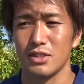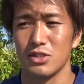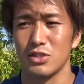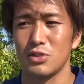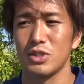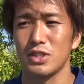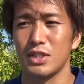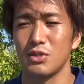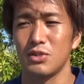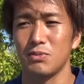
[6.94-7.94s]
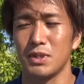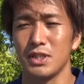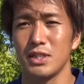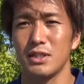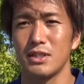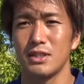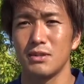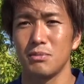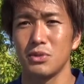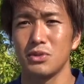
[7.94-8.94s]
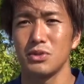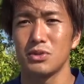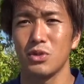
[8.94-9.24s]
そうですあの、まあ、僕、